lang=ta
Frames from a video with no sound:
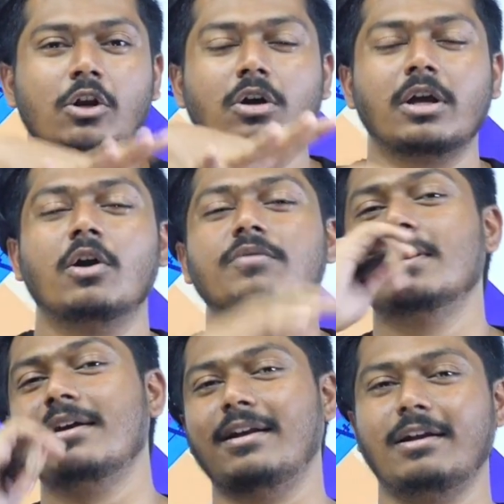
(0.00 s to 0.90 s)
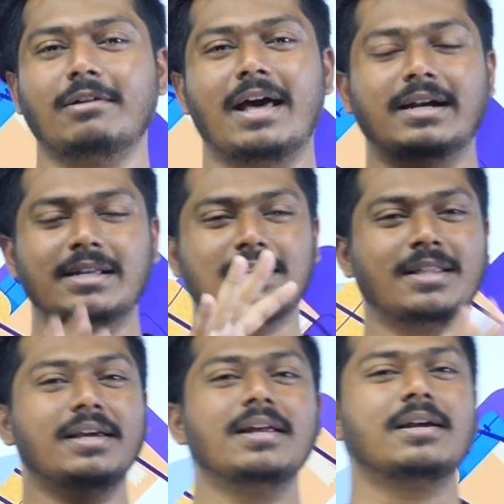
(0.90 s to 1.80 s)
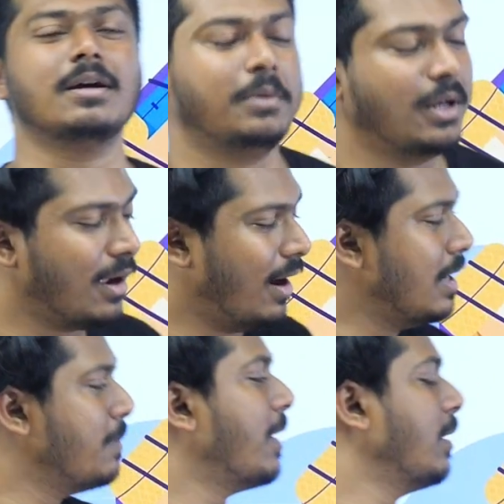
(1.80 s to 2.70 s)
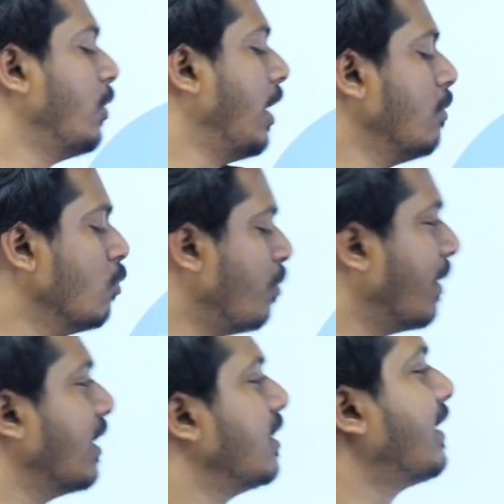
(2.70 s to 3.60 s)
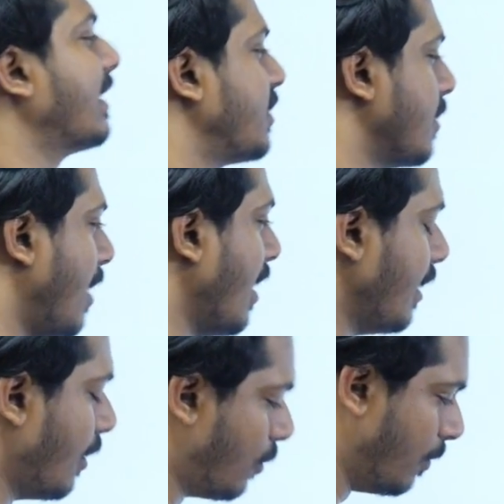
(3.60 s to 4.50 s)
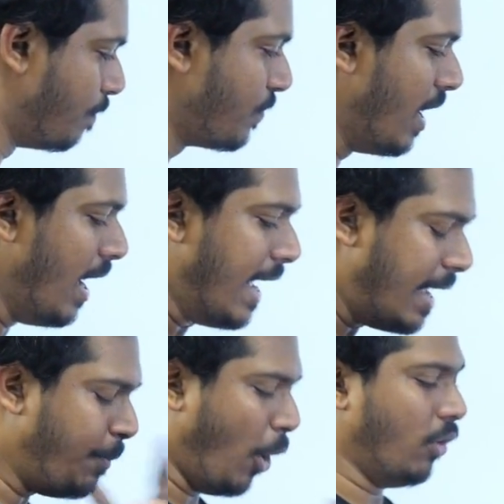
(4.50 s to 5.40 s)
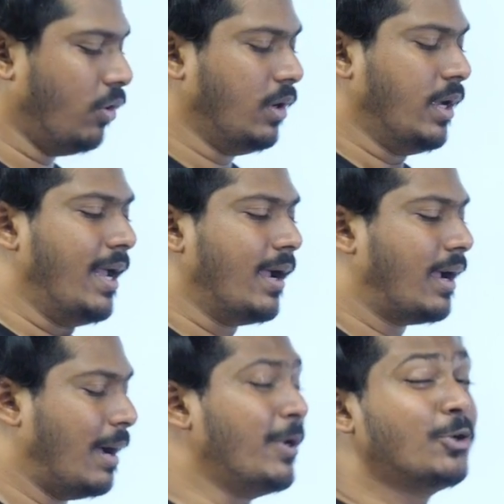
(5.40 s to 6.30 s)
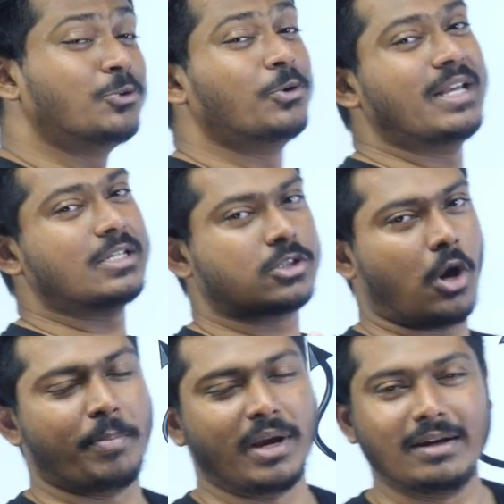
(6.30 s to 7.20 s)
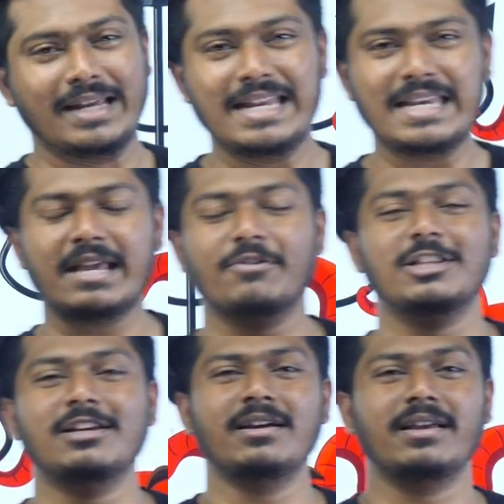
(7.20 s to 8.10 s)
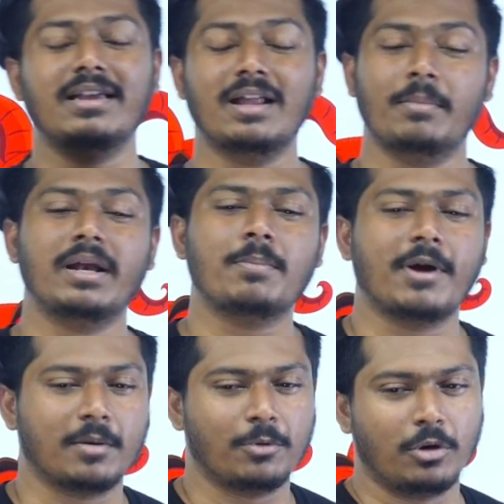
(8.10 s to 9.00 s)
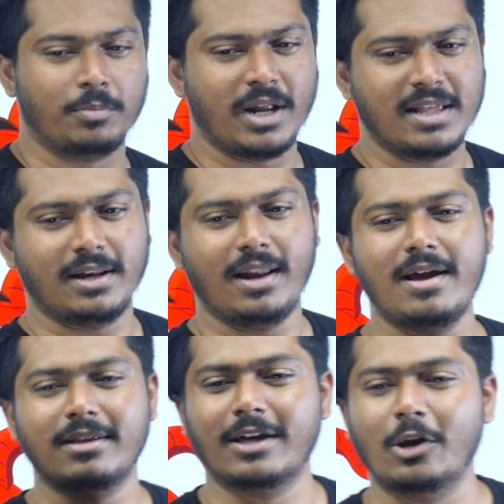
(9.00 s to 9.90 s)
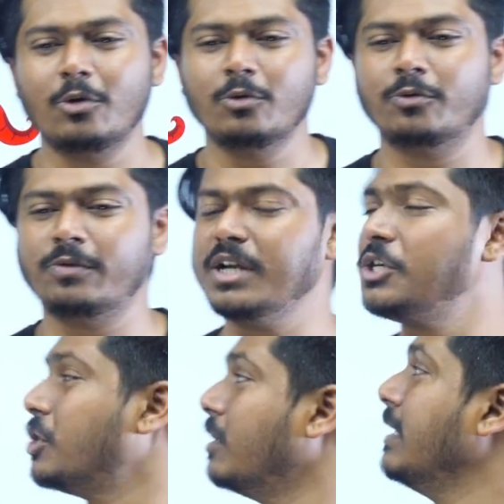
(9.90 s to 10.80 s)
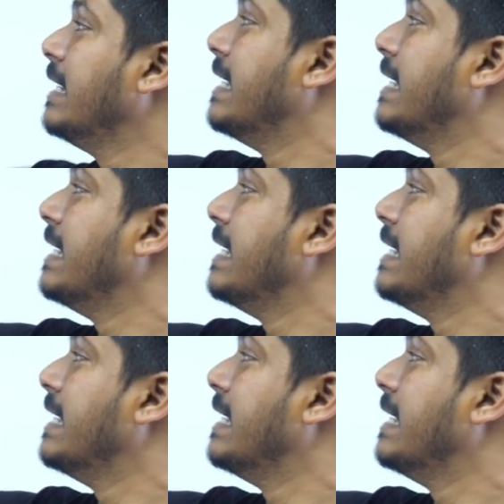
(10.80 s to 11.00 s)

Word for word: ஆஃப் த the அது இருக்குது அப்படின்னா கண்டிப்பான முறையில் மூவ் பண்ணுறது கஷ்டமாக இருக்கும் இப்போ கம்மிங் டு டுடேஸ் டாபிக் இன்னைக்கு வந்து நம்ம என்ன பார்க்க போறோம் அப்படின்னா இதெல்லாம் இருந்தாலும் ஃப்ரிக்ஷன்